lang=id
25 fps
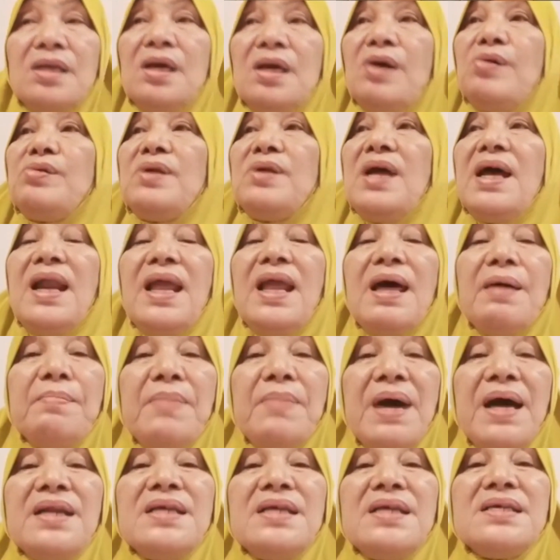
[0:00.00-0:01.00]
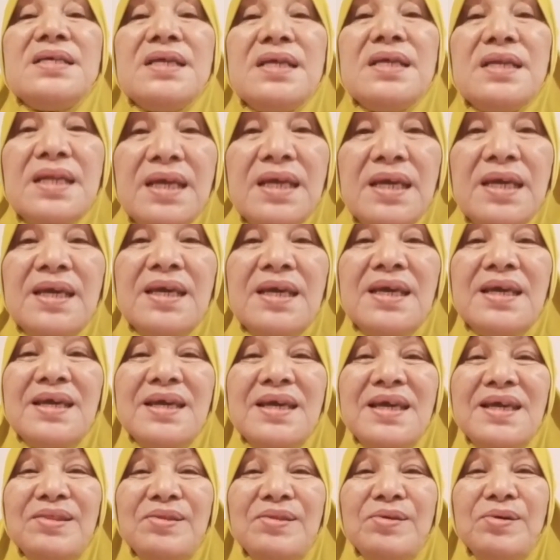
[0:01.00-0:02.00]
ya udahlah mbak di sini
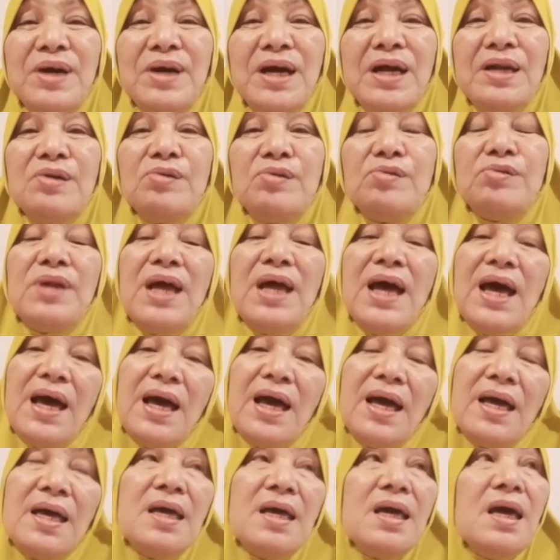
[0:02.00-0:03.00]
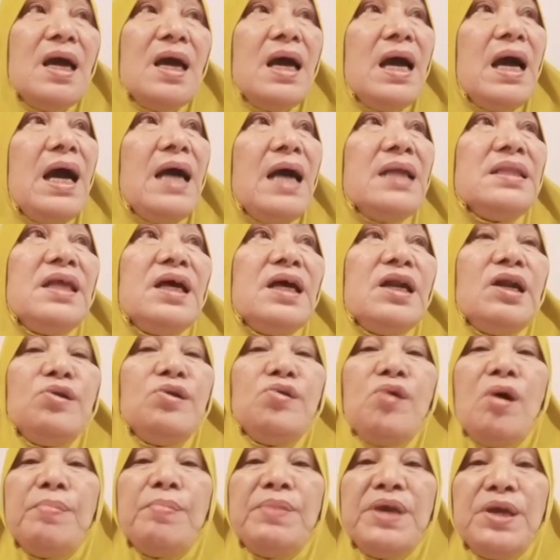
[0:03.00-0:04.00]
gitu kan udah antara
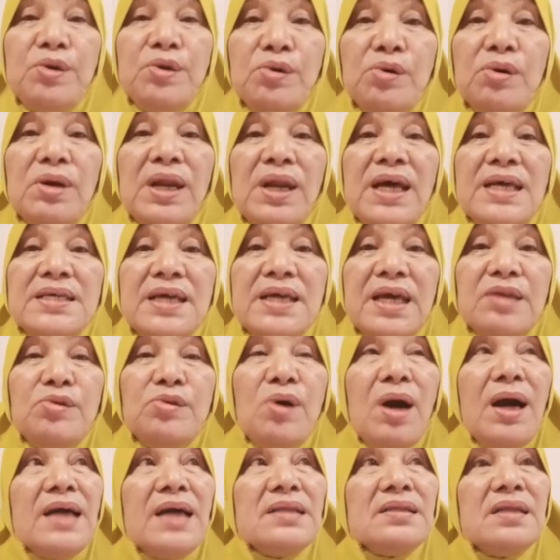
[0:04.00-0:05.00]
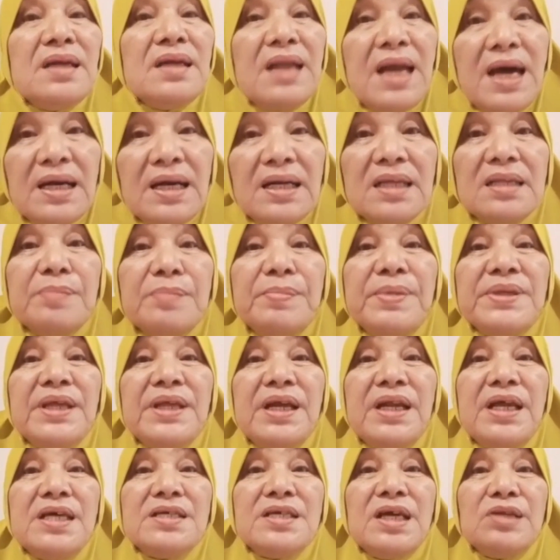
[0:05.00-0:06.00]
dua minggu lah saya itu agak tenang di
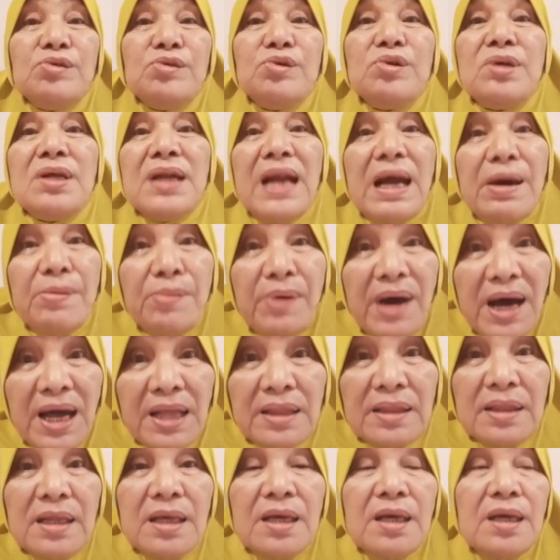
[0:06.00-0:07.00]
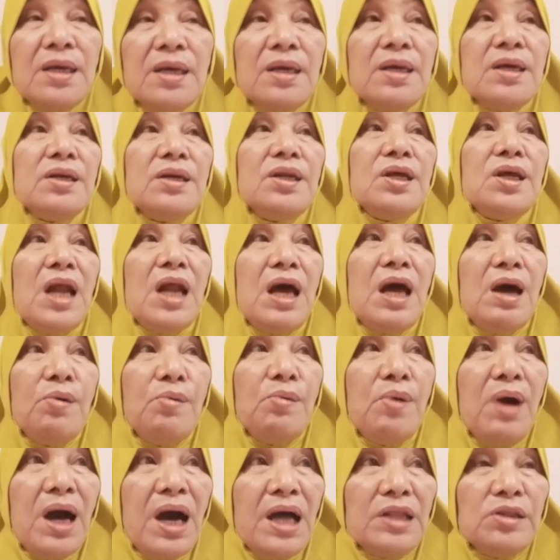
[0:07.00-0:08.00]
tempat adik saya itu dirawat
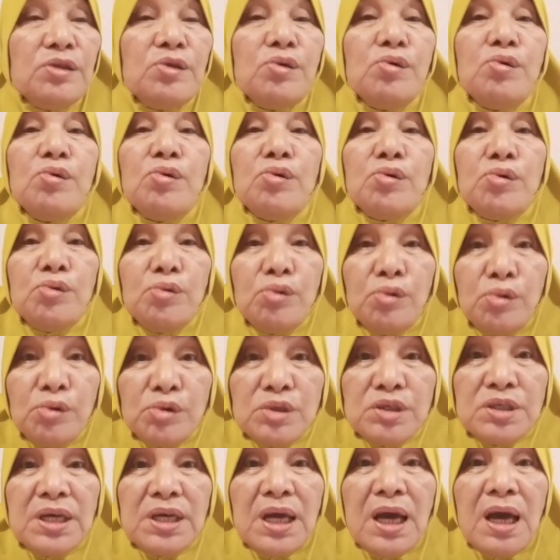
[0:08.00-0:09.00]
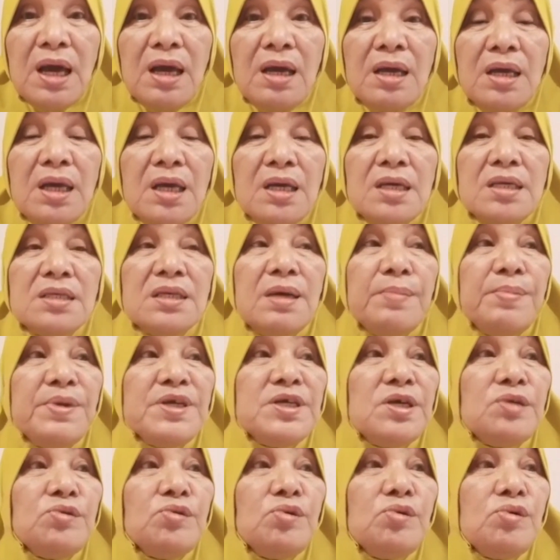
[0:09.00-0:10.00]
dirawat diurus ya sampai
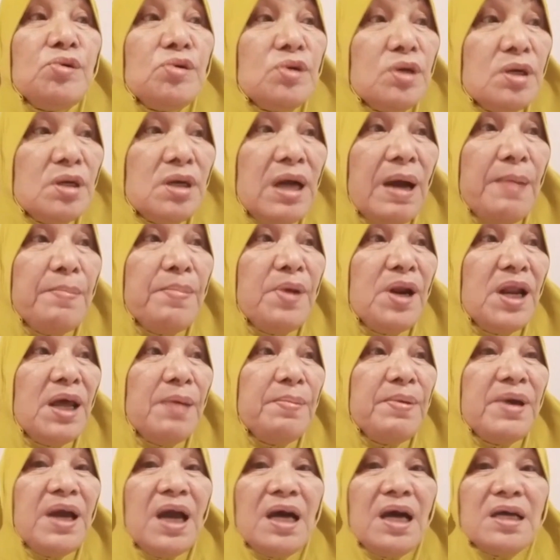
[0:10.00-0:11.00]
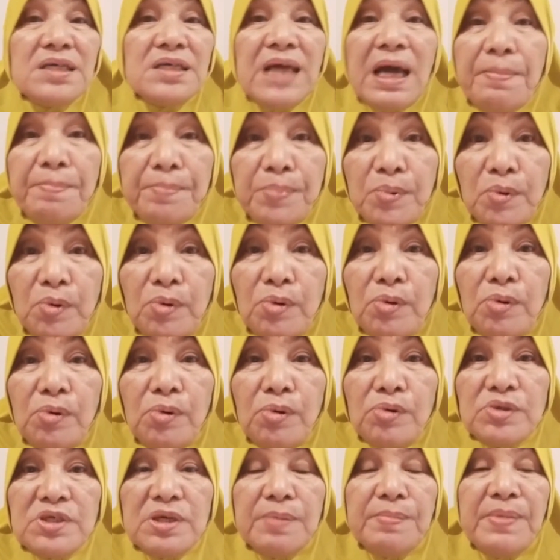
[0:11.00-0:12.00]
satu nggak boleh megang
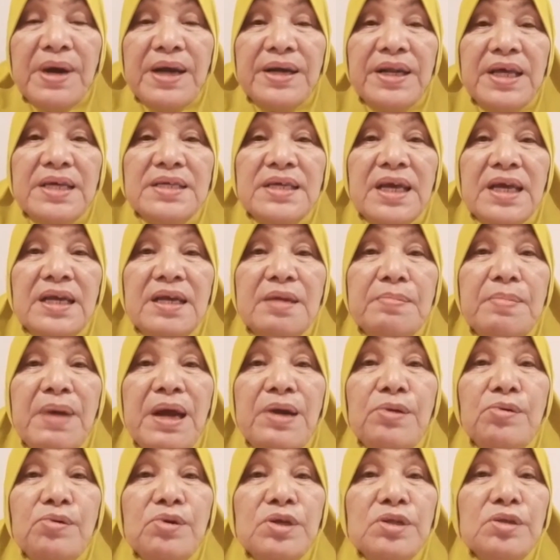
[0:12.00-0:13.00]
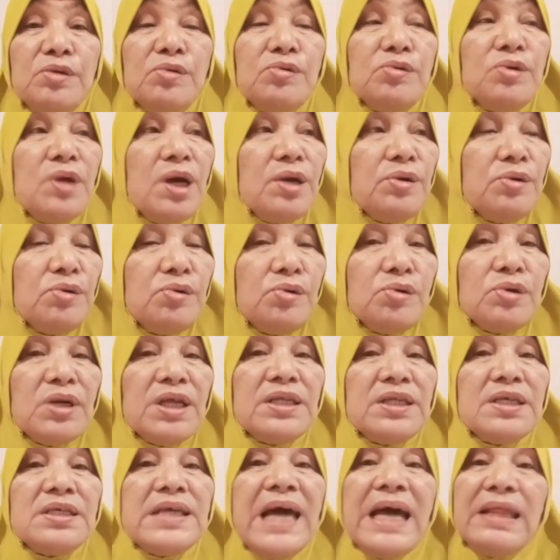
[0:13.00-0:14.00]
sapu sama adik saya di Bandung itu udah duduk
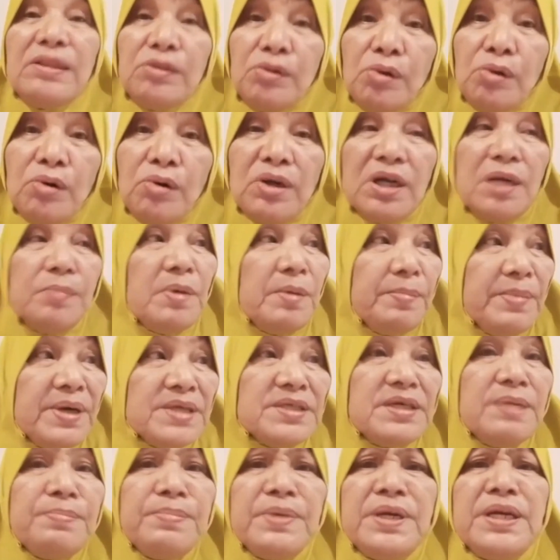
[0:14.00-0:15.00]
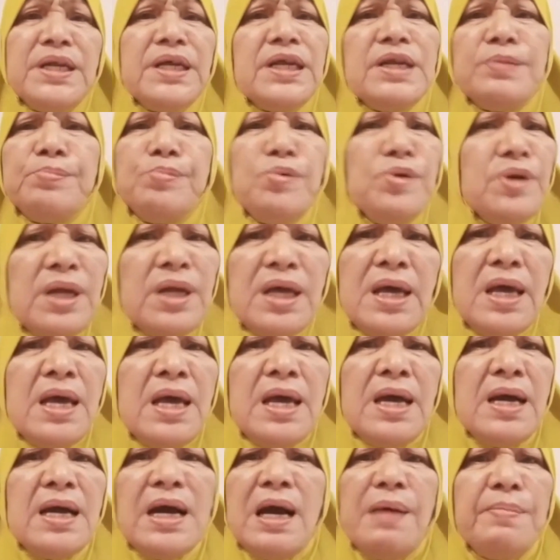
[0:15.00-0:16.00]
nanti jatuh karena memang saya berdiri pun
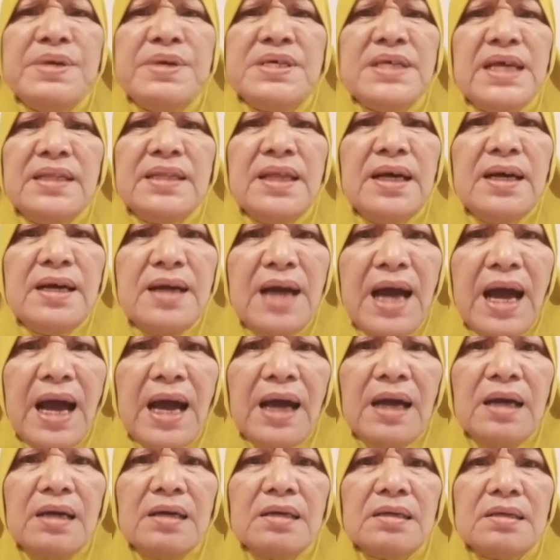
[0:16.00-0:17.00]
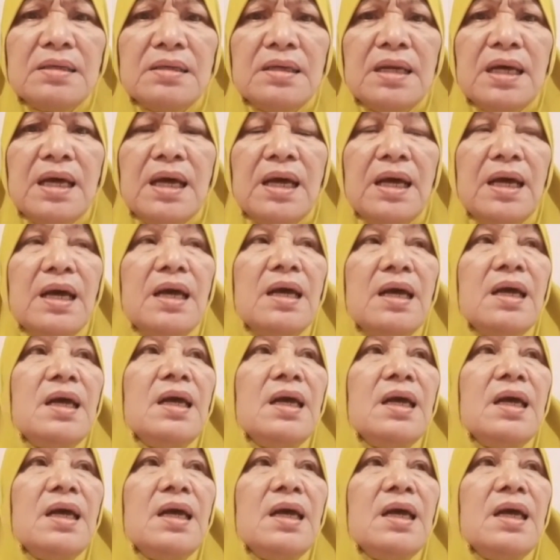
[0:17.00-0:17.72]
iya. nggak bisa tegak nah